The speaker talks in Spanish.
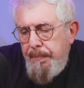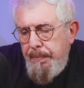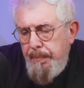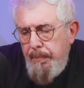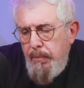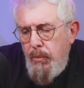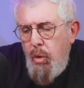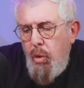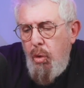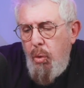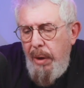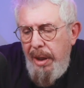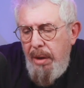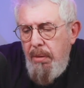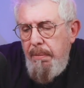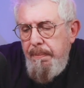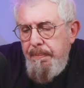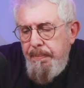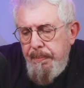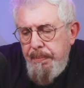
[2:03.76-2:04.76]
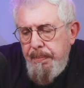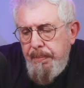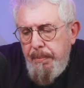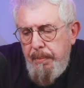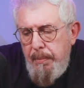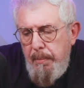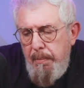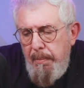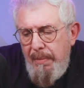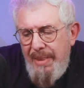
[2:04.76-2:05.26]
noruego
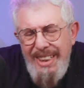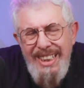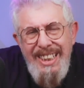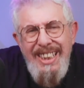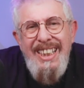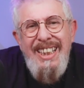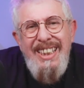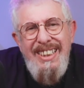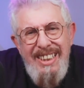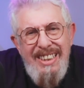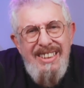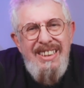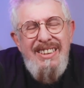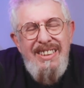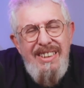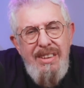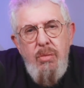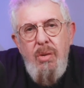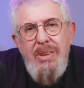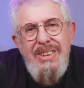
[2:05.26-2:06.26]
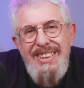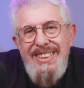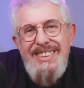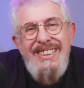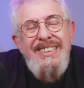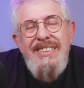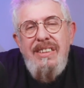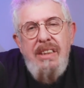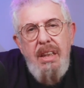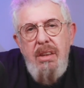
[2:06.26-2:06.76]
y asesinó a
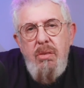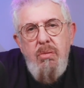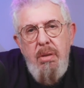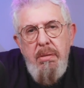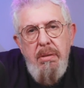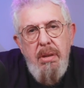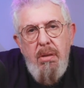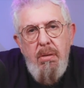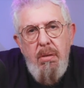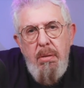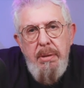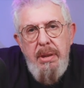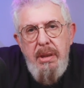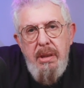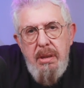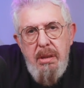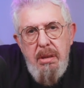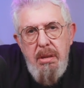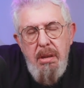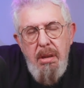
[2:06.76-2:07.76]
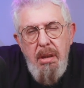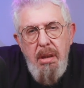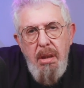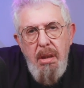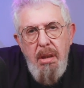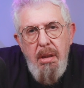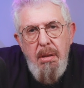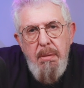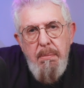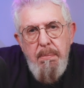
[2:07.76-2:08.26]
69 jóvenes
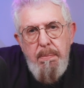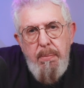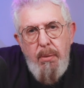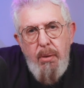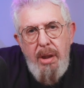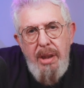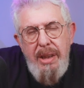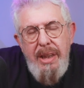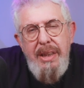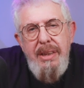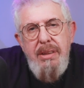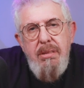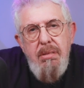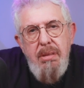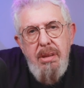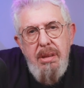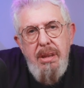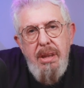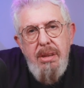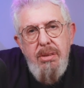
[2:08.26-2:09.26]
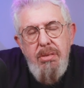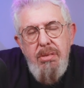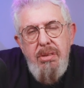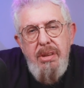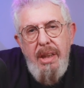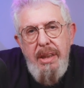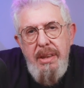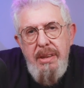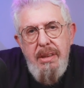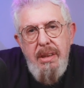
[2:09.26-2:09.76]
por el delito de ser
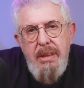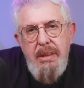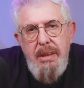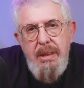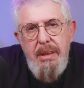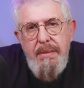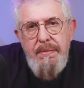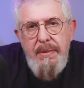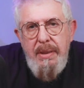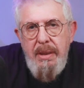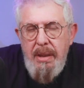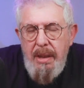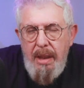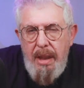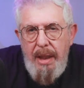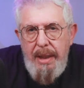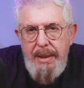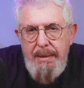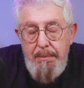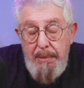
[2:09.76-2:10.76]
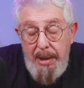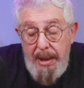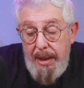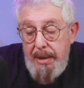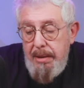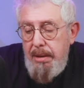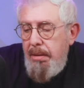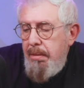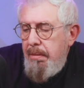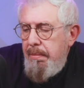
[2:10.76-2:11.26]
socialistas y defender la
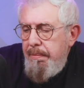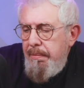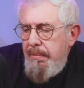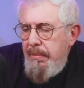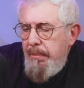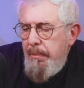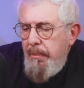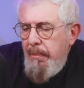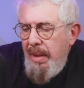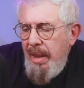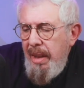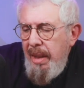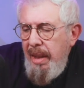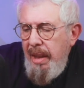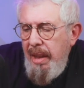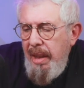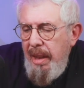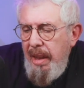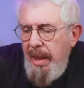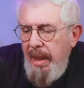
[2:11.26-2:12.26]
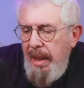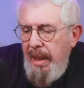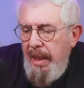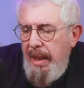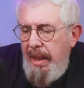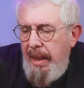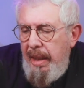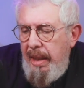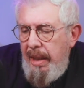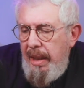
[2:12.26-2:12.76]
inmigración.
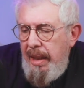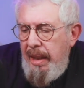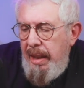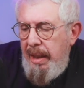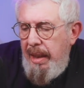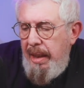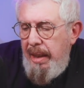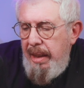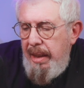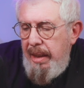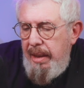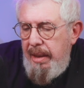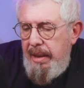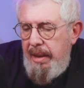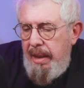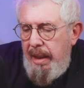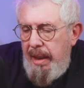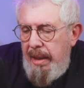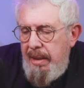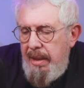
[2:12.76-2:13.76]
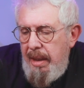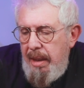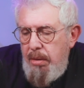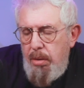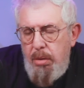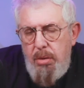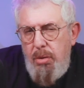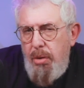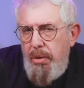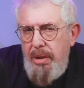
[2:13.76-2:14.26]
Eh, en la isla de
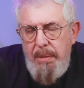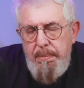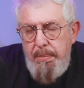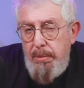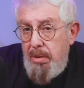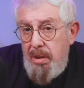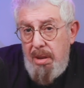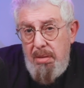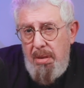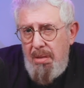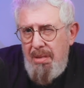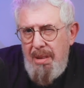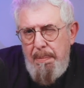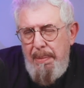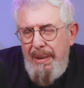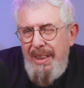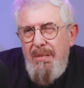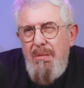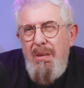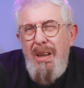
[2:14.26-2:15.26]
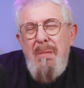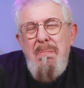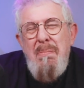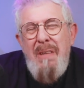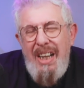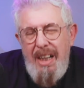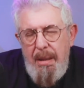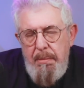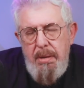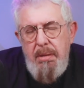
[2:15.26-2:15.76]
Otoya, por cierto, hay una película
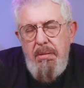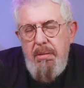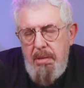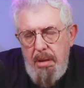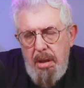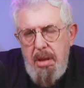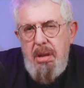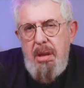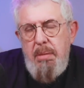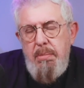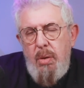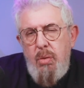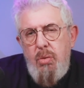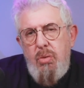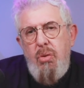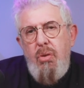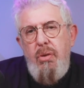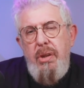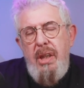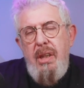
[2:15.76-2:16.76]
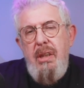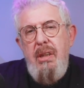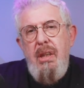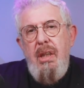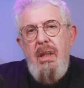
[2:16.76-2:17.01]
maravillosa que se llama Otoya,